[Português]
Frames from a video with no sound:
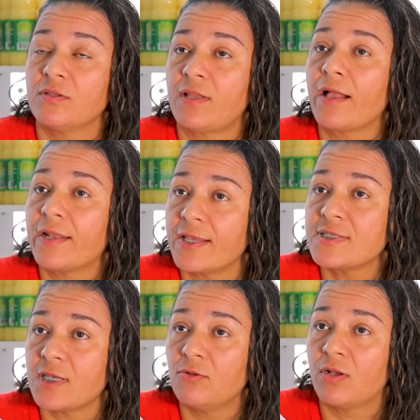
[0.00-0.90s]
tá
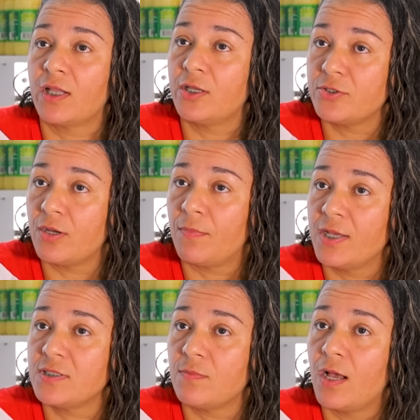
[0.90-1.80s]
crescendo cada dia
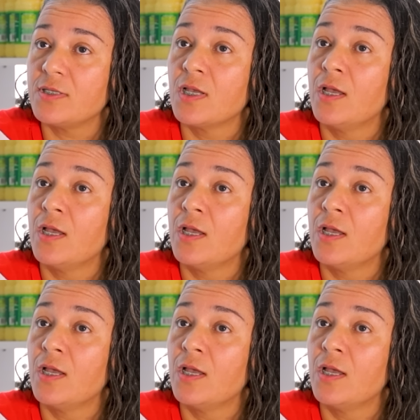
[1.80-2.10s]
mais e mais,